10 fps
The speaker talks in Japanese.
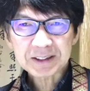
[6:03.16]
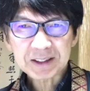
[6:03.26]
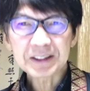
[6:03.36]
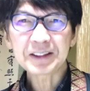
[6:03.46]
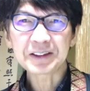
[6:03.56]

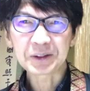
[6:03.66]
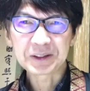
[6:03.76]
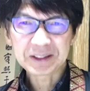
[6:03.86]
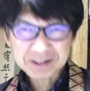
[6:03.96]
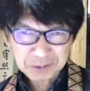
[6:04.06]
行ったと
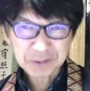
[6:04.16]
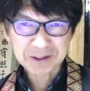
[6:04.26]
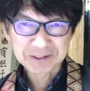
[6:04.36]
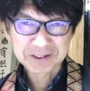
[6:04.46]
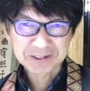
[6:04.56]
行ったこと
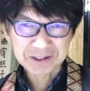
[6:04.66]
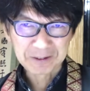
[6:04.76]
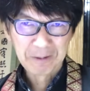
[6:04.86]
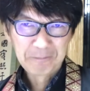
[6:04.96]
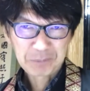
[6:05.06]
がある人だった
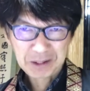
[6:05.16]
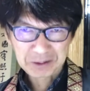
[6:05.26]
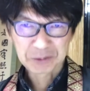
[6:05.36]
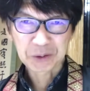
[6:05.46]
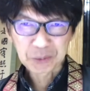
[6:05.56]
ら
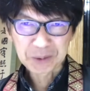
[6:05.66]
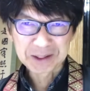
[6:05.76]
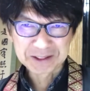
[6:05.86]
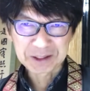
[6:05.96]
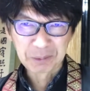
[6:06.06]
あの共
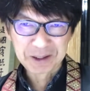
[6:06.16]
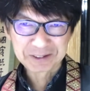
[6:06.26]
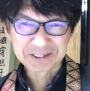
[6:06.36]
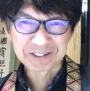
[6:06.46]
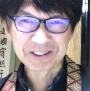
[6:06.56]
感してもらえ
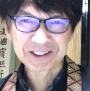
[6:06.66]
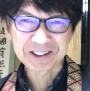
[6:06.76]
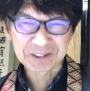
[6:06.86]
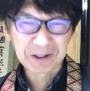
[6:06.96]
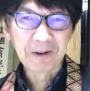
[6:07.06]
ると思うんで
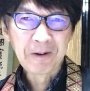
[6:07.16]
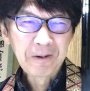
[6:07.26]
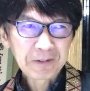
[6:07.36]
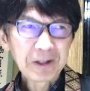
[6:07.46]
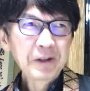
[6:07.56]
すよね。
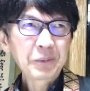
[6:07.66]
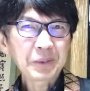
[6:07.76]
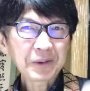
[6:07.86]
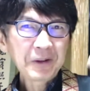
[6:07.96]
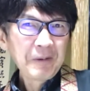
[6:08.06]
でそ
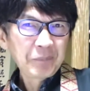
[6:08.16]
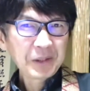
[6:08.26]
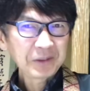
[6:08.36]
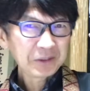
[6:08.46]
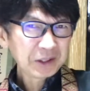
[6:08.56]
こか
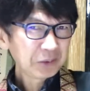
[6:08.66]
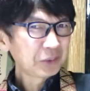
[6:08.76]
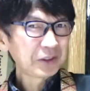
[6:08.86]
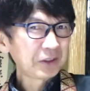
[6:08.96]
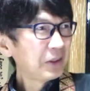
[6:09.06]
ら、ね、
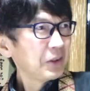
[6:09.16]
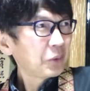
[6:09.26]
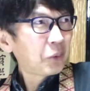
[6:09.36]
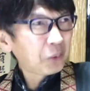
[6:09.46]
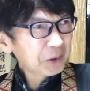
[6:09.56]
テントさん
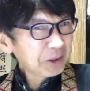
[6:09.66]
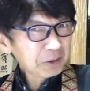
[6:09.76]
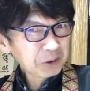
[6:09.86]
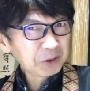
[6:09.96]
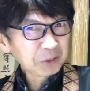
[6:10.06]
ここにあ
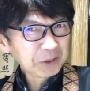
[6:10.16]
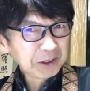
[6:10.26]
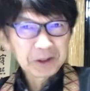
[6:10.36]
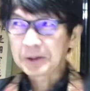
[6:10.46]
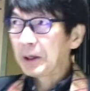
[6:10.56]
の人の家
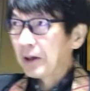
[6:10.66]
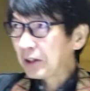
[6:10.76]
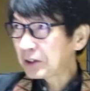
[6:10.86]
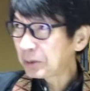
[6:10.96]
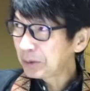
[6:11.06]
があって
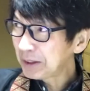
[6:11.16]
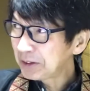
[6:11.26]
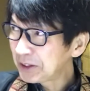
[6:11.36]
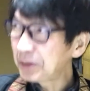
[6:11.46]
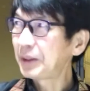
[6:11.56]
あそこにあ
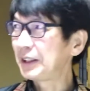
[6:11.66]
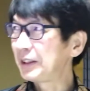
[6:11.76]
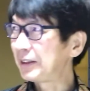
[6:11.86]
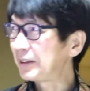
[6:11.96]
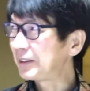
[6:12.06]
の人の
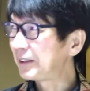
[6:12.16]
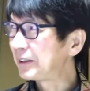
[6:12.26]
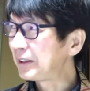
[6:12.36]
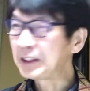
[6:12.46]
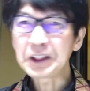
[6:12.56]
家があった
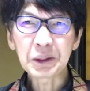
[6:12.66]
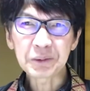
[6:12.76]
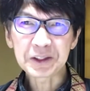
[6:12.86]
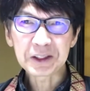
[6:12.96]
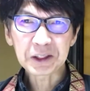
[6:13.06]
みねい2キロ
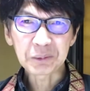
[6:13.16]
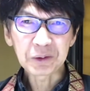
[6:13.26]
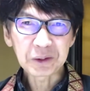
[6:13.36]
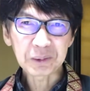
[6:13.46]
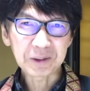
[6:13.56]
も3キロも
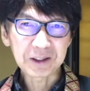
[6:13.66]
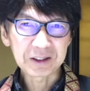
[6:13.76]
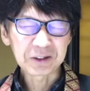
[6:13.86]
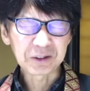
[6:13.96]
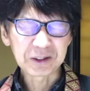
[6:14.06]
4キロも離
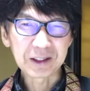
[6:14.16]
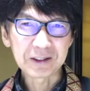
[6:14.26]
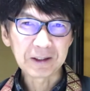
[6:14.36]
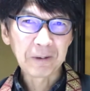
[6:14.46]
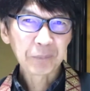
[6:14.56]
れとる家
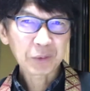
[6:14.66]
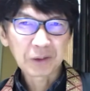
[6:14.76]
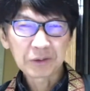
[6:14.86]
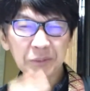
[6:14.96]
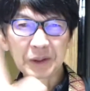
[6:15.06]
がね、
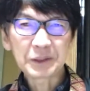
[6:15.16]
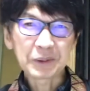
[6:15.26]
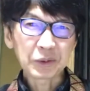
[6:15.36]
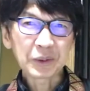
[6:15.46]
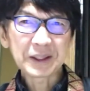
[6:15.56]
まあ、一
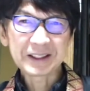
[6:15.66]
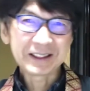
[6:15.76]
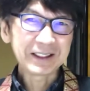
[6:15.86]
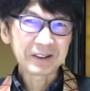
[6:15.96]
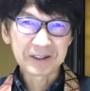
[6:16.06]
番
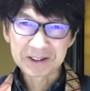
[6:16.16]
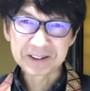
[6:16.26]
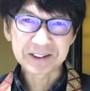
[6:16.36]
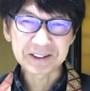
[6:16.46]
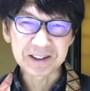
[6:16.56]
隣になるわけ
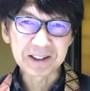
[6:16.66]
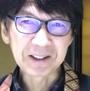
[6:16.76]
ですよい